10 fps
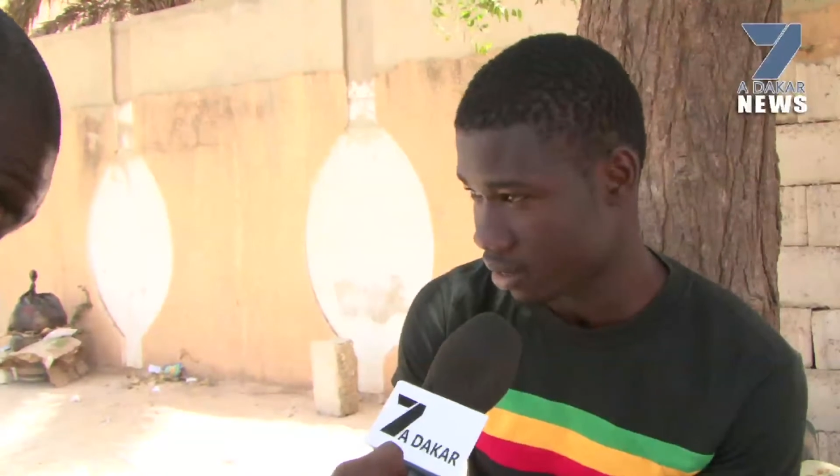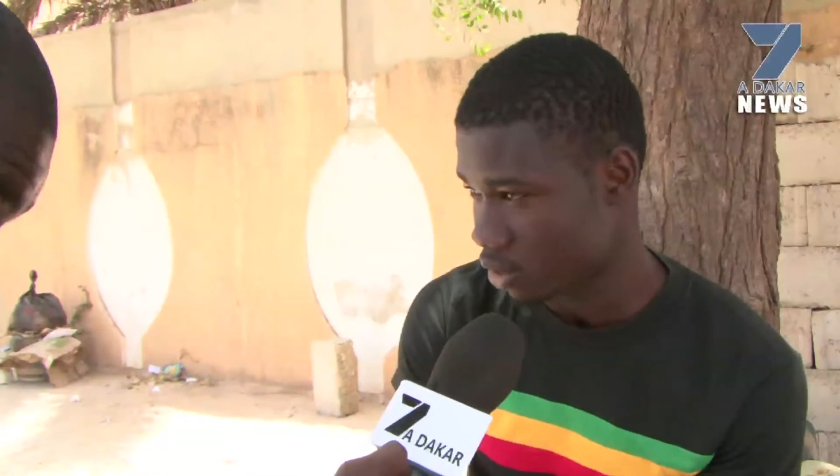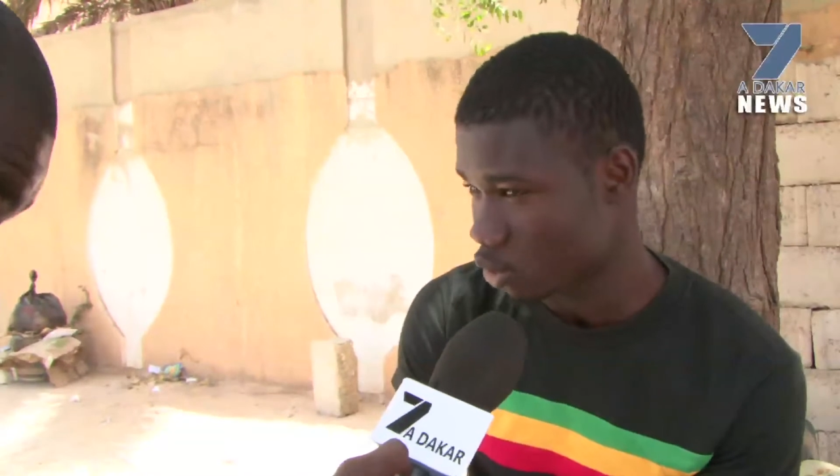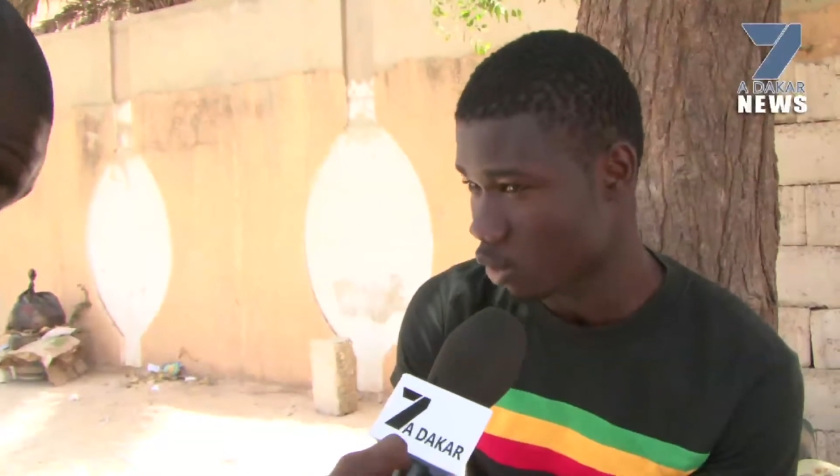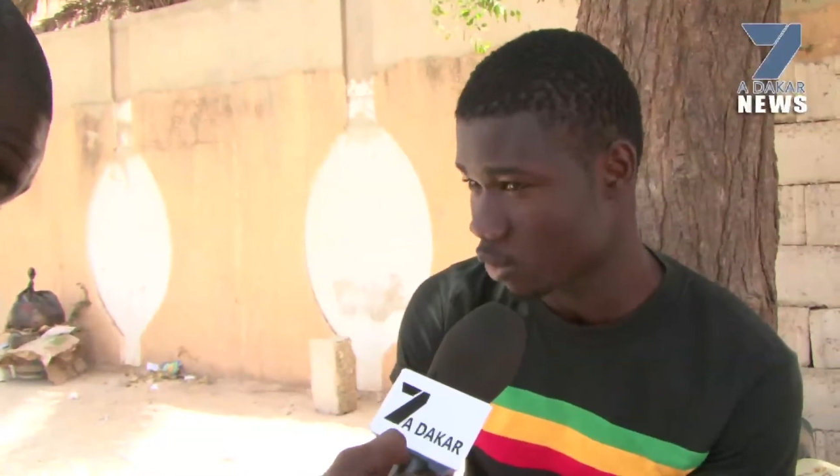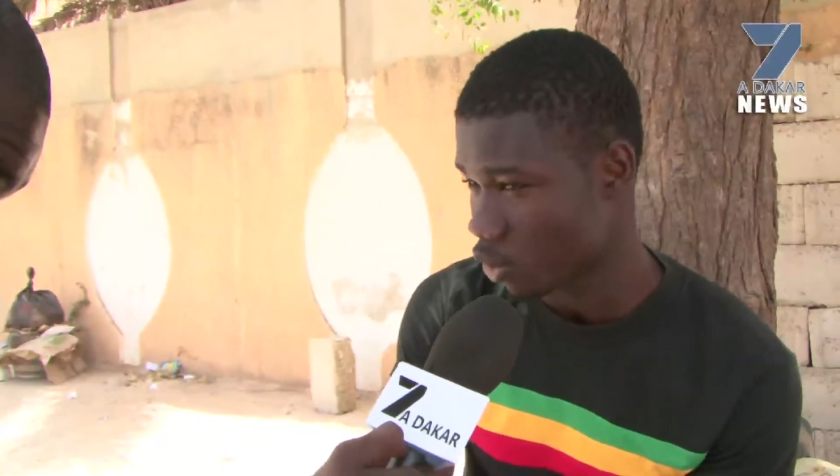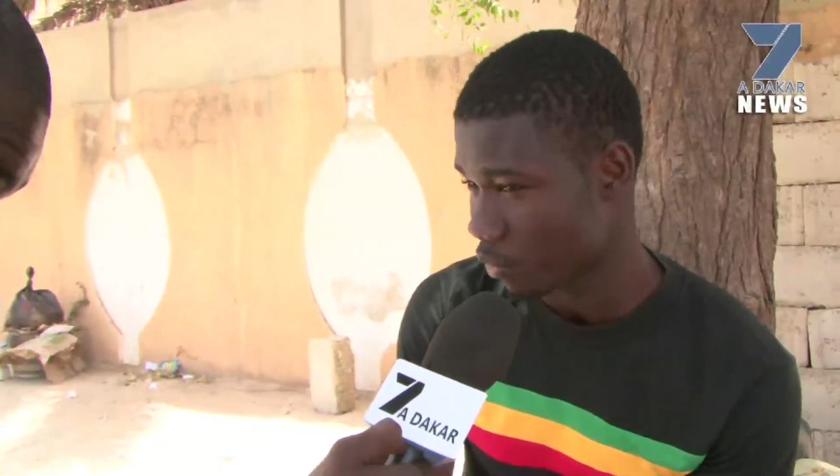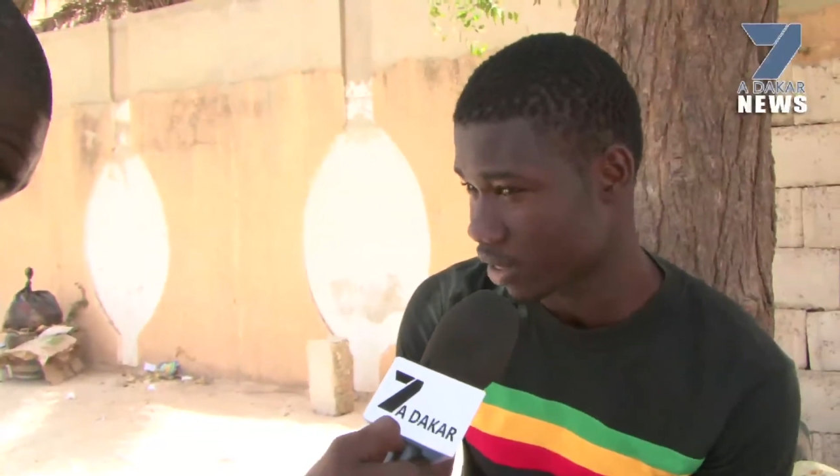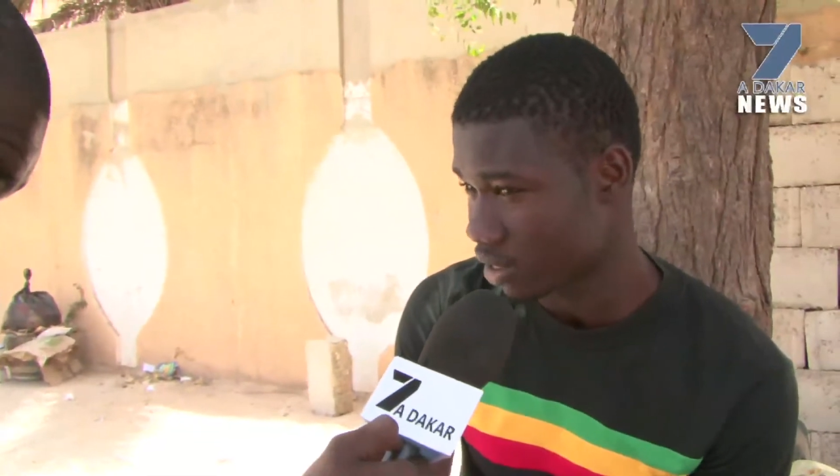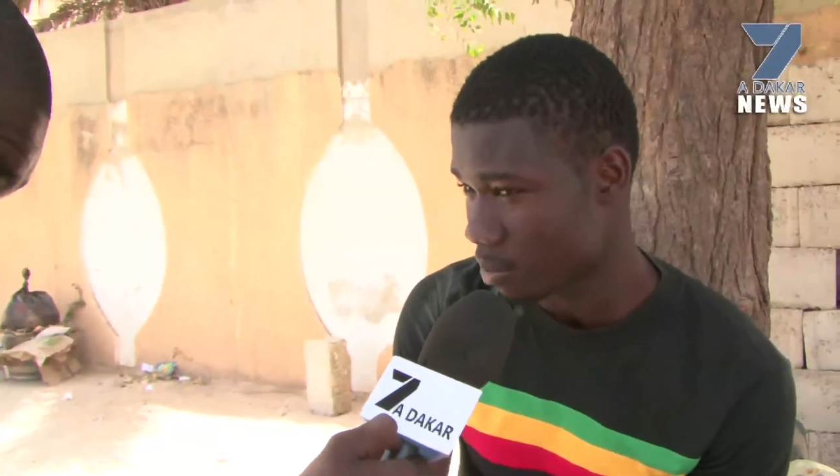Ils ont, ils ont
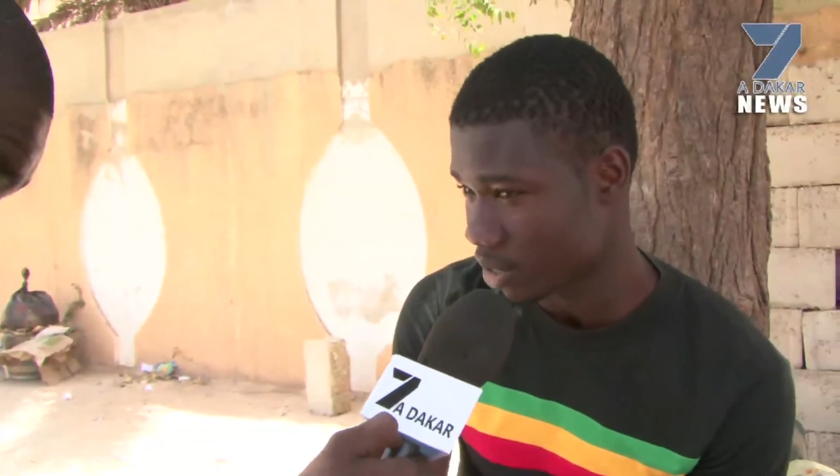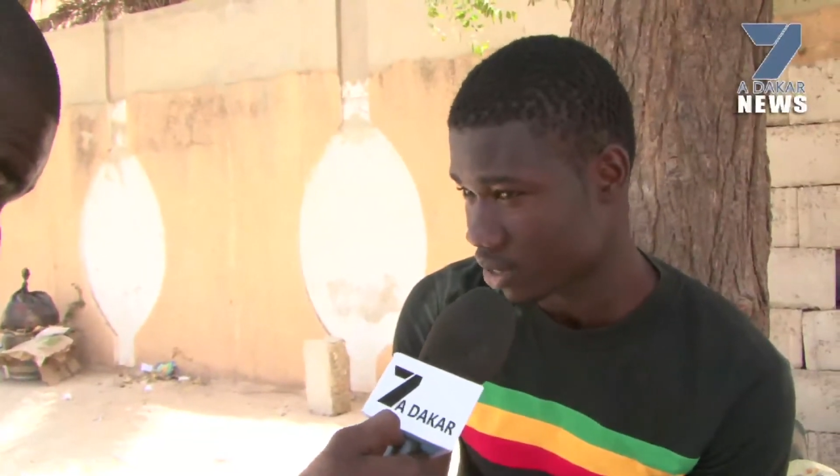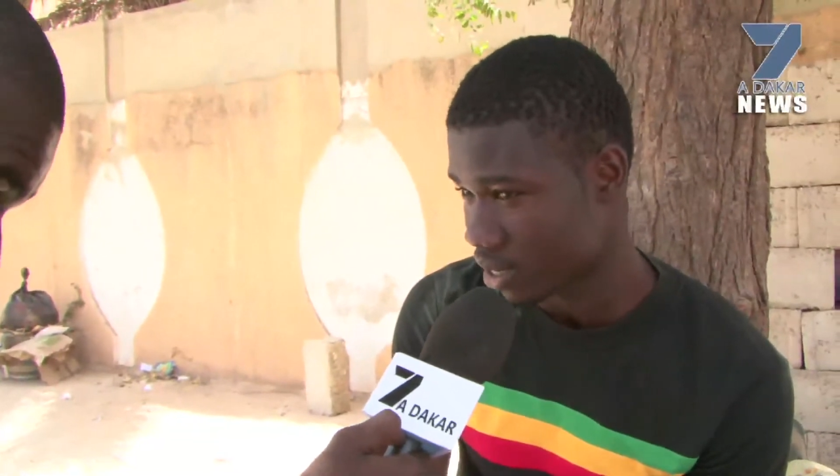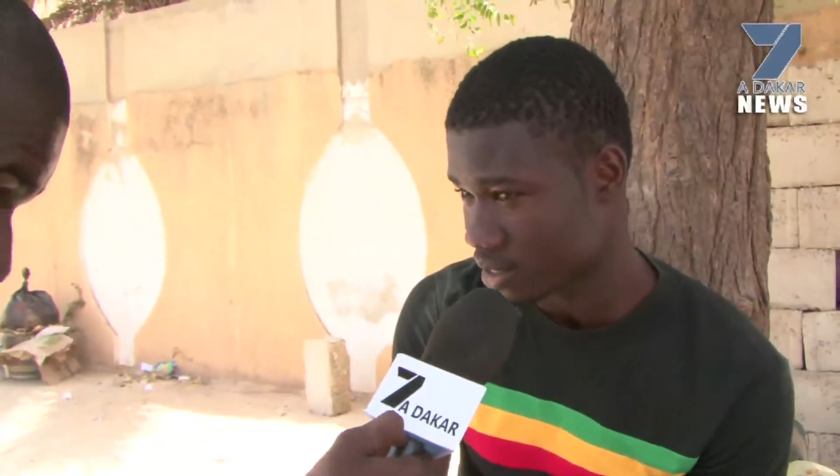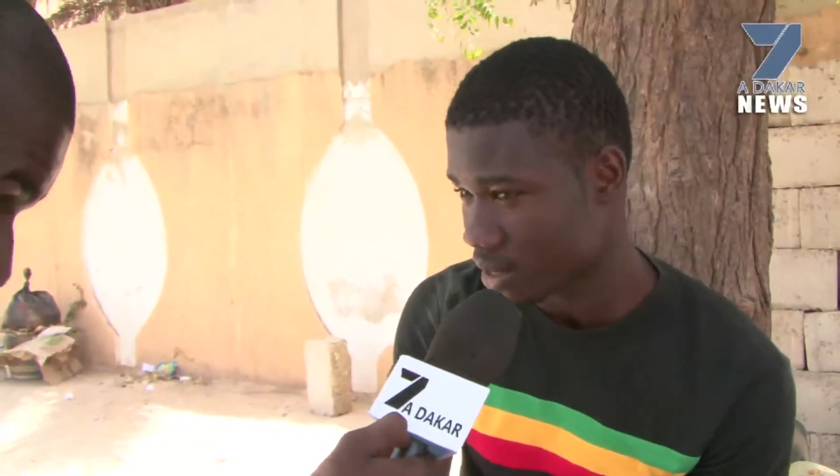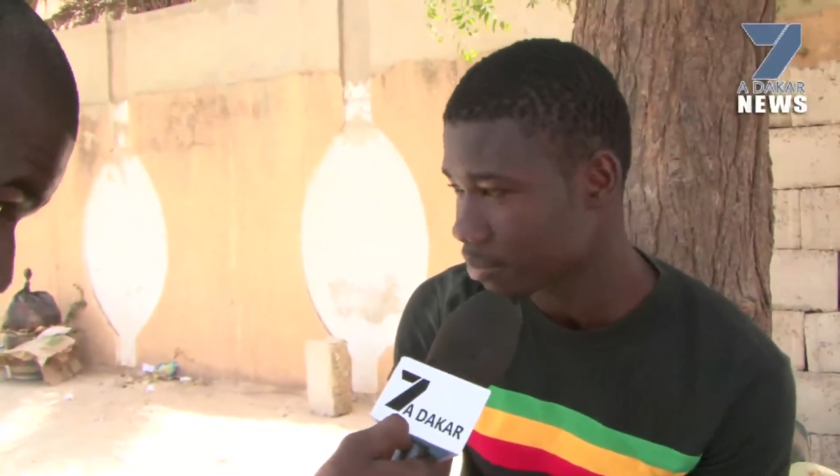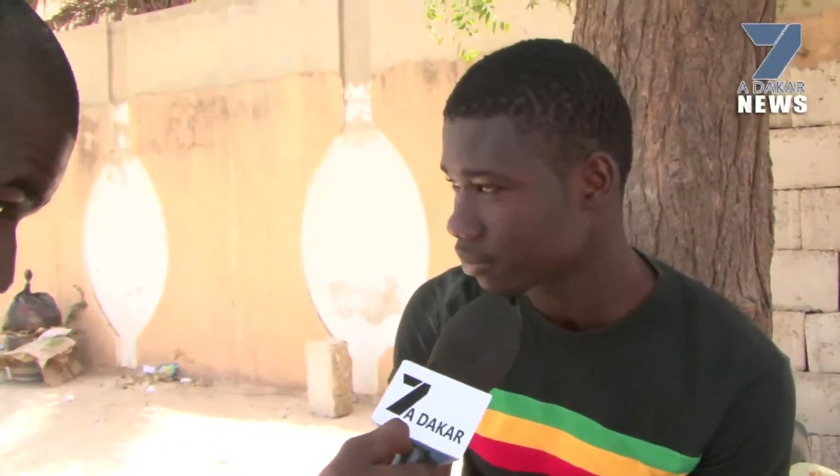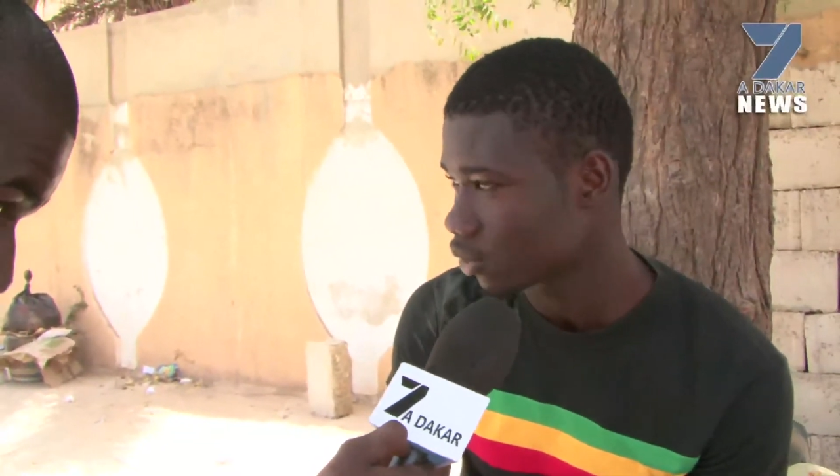fait deux matchs ensemble.